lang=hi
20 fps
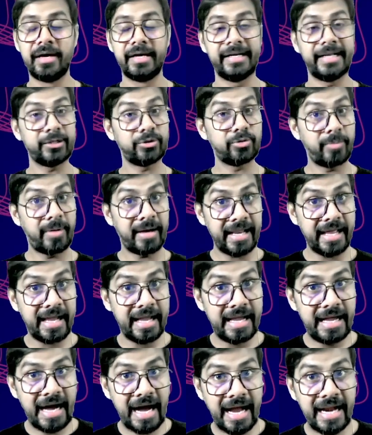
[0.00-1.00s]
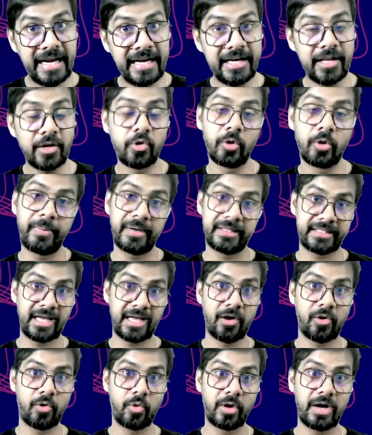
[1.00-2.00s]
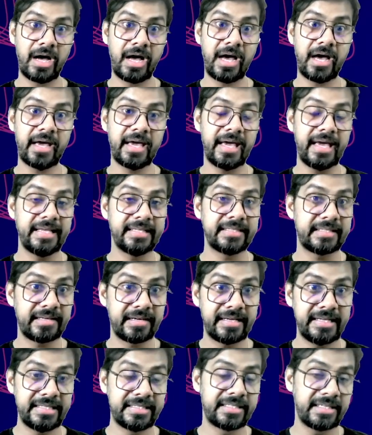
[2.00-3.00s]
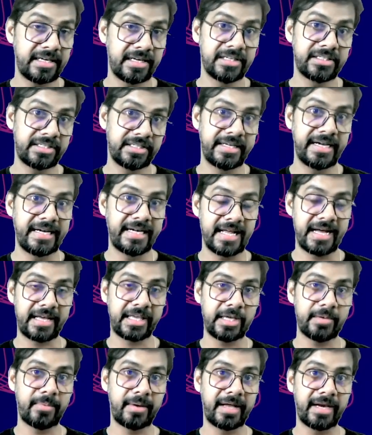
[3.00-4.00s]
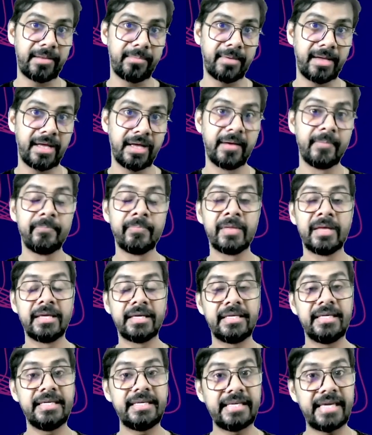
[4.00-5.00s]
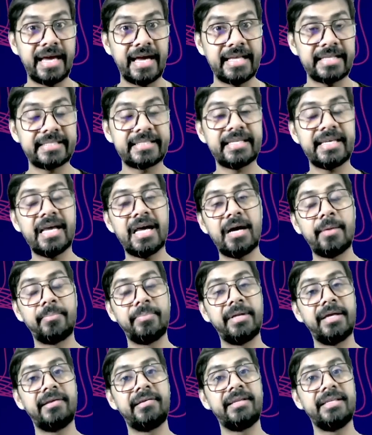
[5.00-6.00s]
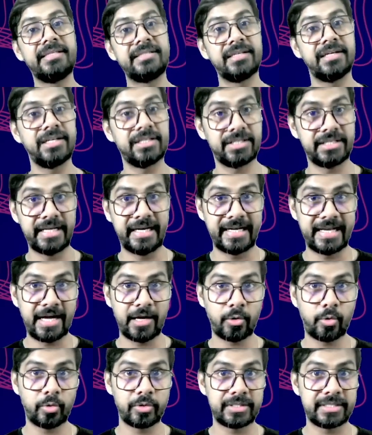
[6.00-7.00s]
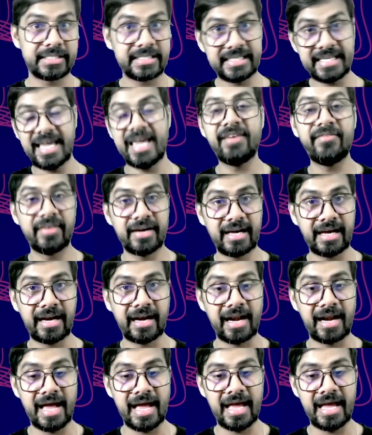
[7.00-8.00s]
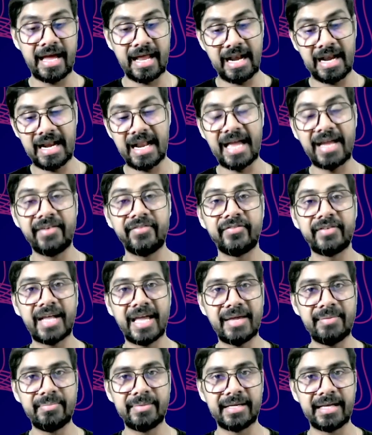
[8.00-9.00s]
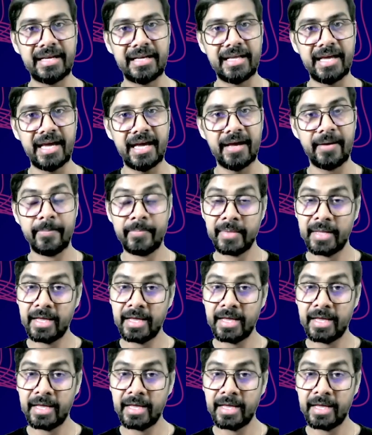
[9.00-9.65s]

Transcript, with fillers: ना तुम्हारे गाइड को पता होगा इस रिसर्च डेटा के बारे में कि कैसे अपने रिसर्च डेटा को सेव करना है लाइफ टाइम के लिए